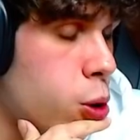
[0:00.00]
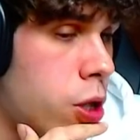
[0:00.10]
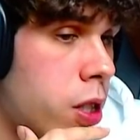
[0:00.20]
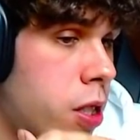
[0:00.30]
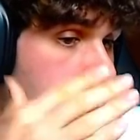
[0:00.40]

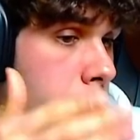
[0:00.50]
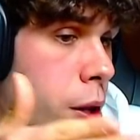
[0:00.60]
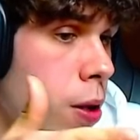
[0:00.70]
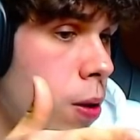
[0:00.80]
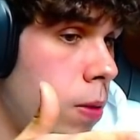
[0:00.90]
Pues este
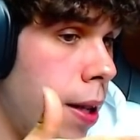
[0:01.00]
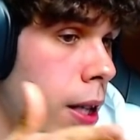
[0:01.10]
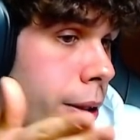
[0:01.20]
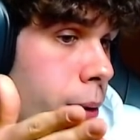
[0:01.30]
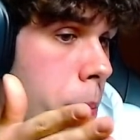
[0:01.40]
vídeo en
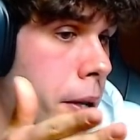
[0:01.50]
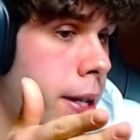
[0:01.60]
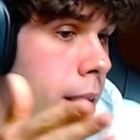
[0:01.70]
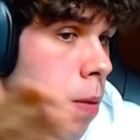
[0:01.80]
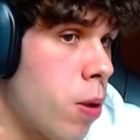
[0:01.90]

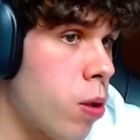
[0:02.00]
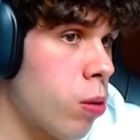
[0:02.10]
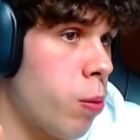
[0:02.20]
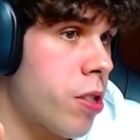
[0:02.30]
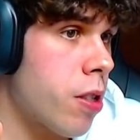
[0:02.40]
Latinoamérica a lo
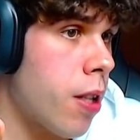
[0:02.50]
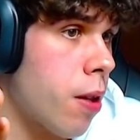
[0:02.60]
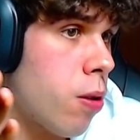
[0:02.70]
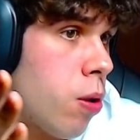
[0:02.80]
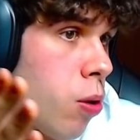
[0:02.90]
mejor te hubiese
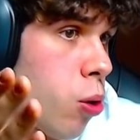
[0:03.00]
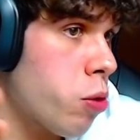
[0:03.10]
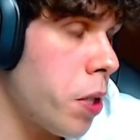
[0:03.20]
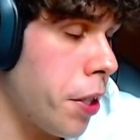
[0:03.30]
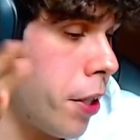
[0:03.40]
dado
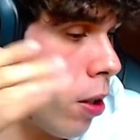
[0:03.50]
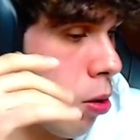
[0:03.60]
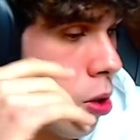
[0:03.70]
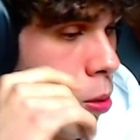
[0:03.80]
2.500